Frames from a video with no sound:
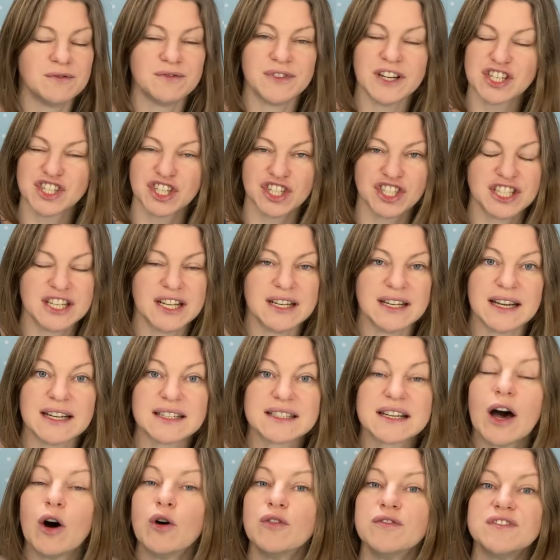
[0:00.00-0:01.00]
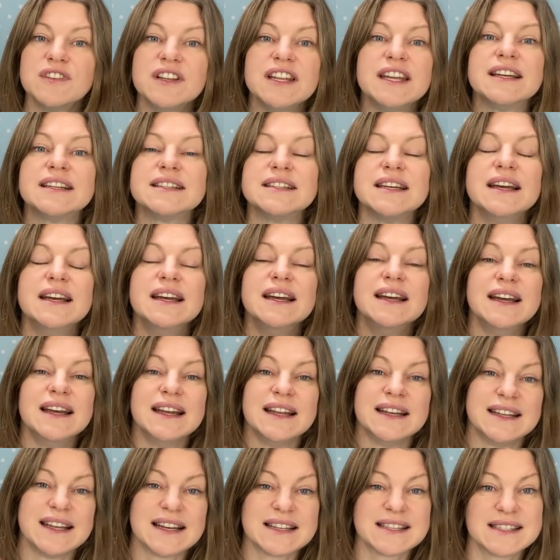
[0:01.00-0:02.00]
Wäscheständer drauflegt,
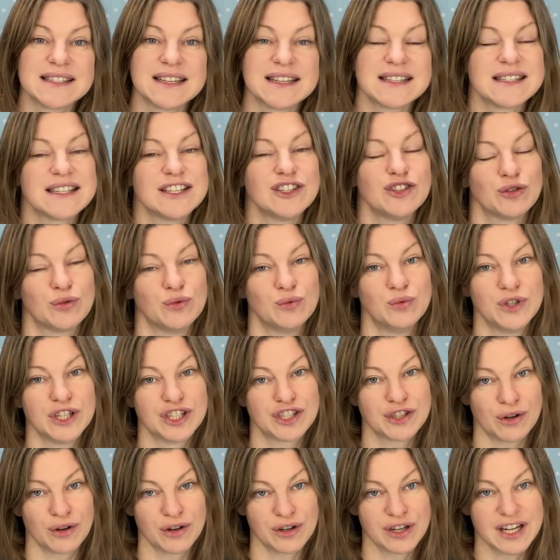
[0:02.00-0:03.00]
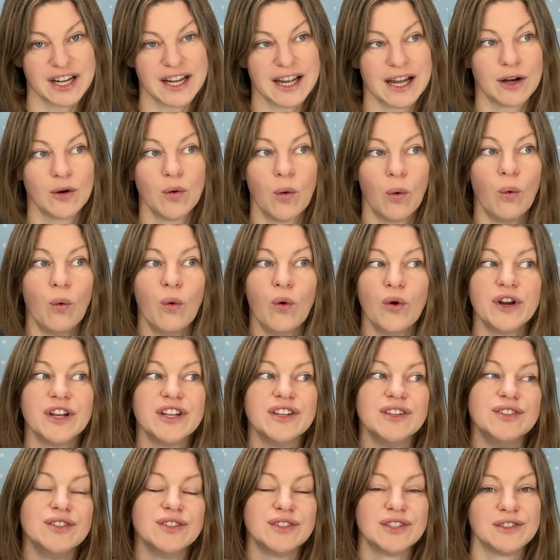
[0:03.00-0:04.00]
dass das in Ruhe trocknen kann, ohne
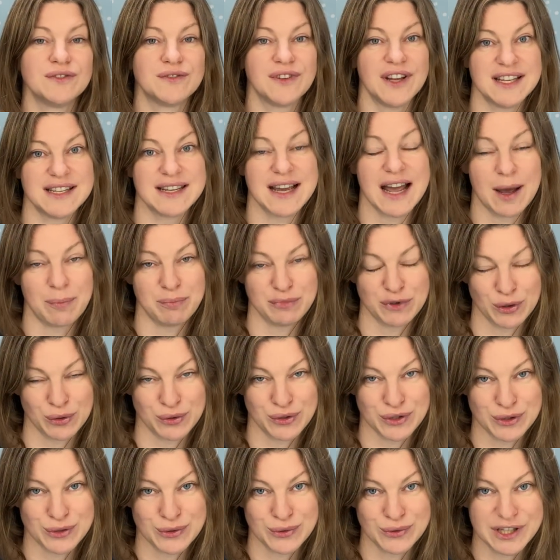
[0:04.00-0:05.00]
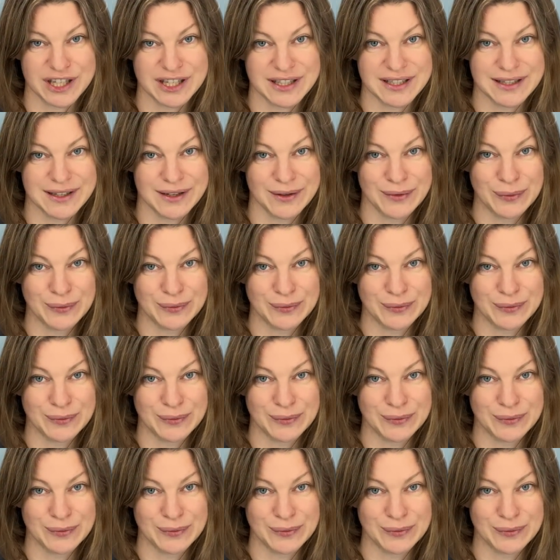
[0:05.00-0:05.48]
irgendwelche Abdrücke zu kreieren.